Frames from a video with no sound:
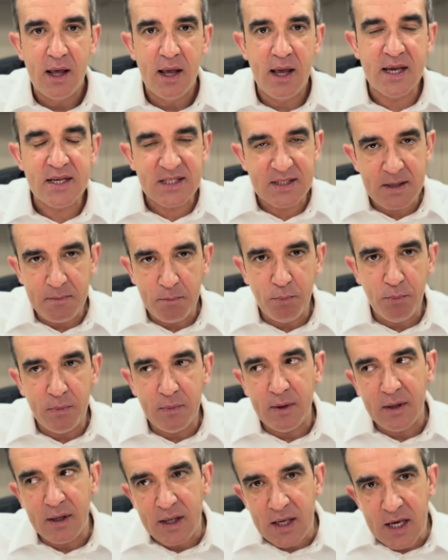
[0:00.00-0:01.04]
esse
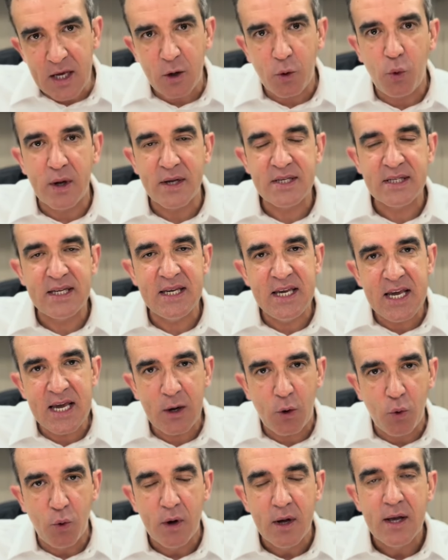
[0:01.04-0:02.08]
irro, esse
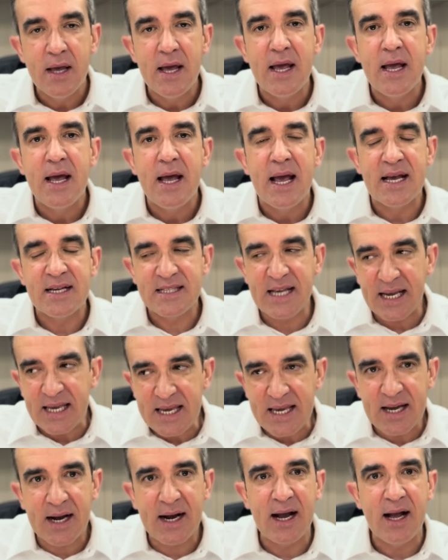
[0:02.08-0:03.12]
irro, essa
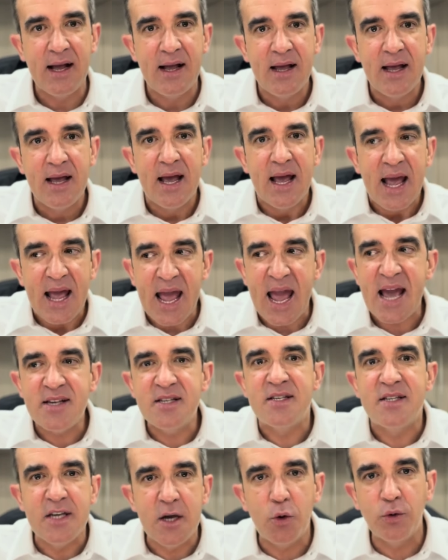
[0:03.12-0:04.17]
irra, é
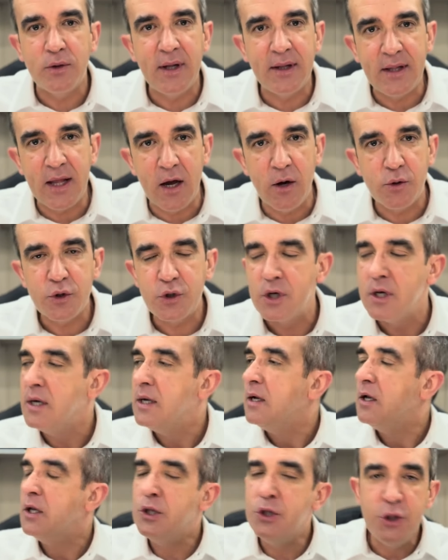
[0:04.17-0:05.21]
irro de Deus?
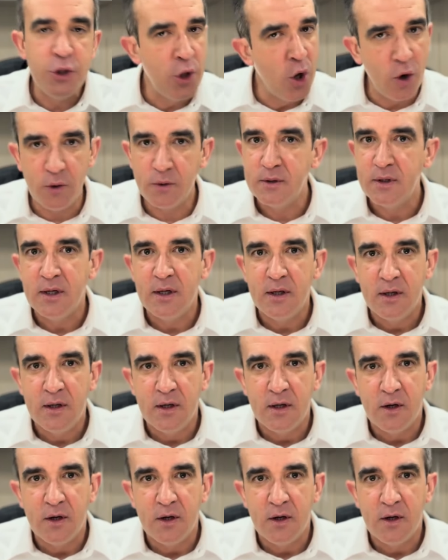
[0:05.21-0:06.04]
Não.